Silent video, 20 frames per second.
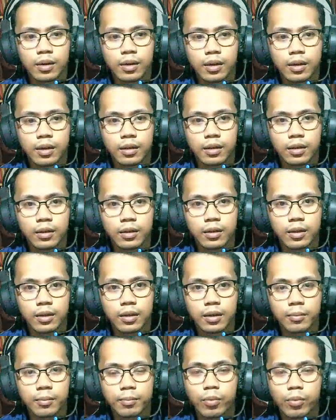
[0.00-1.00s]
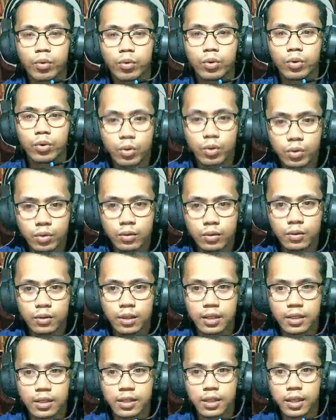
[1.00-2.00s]
ang uh, puno
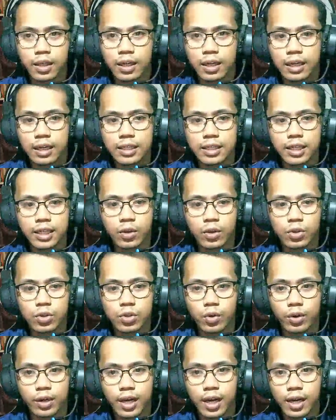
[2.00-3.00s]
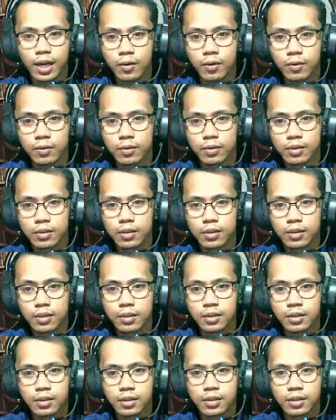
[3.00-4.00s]
na si Eliseo Soriano
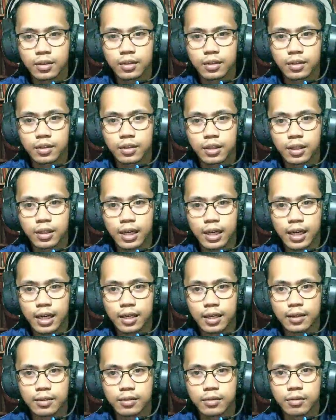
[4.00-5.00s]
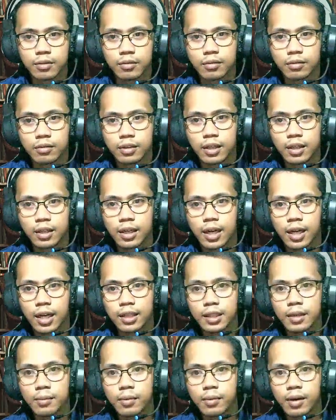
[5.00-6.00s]
yan. So, tingnan
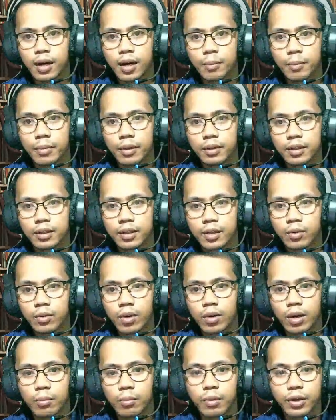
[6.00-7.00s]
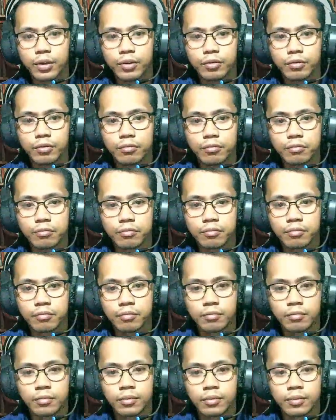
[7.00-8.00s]
natin mga kapatid, ano nga ba yung
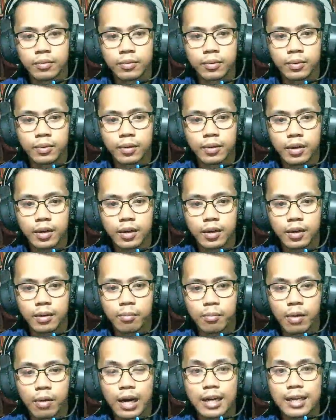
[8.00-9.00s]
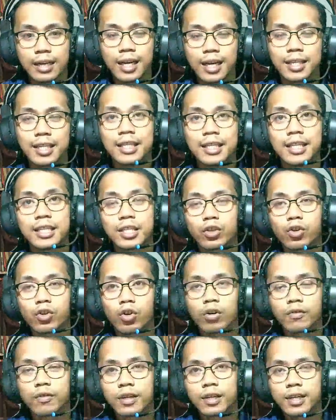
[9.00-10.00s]
uh, mga
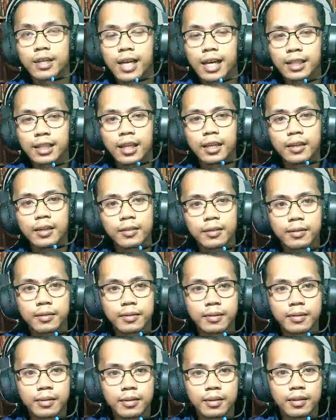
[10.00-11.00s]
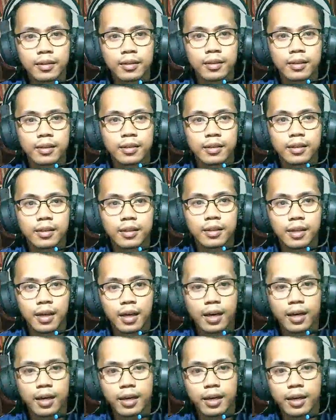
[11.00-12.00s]
nadi-discover natin.
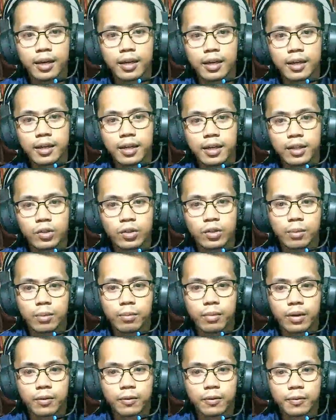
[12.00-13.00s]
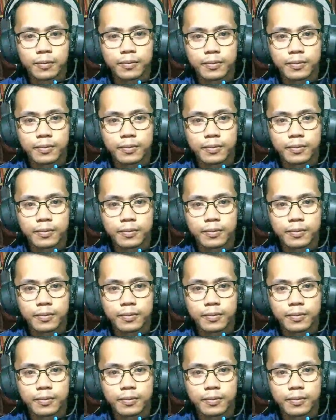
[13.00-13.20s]
Dahil, eto naman, no,